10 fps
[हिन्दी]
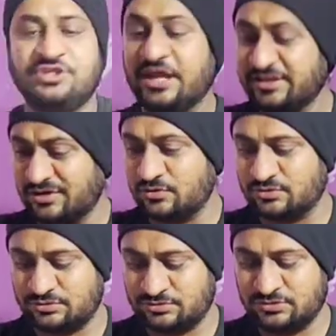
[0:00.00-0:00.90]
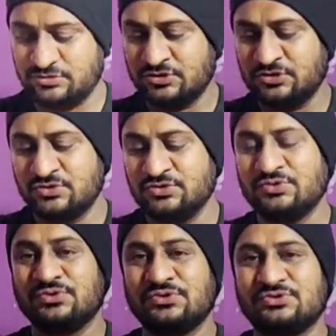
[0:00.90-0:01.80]
ये देखो
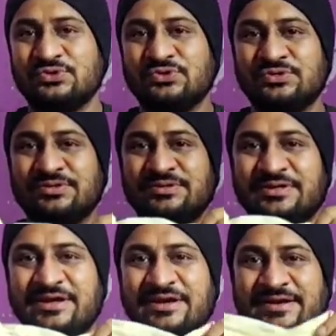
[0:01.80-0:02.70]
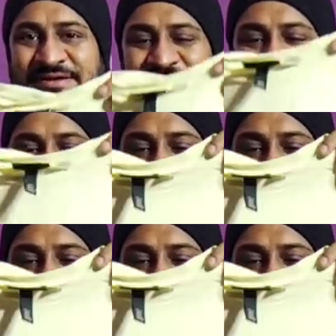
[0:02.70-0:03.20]
दोस्तों ये ये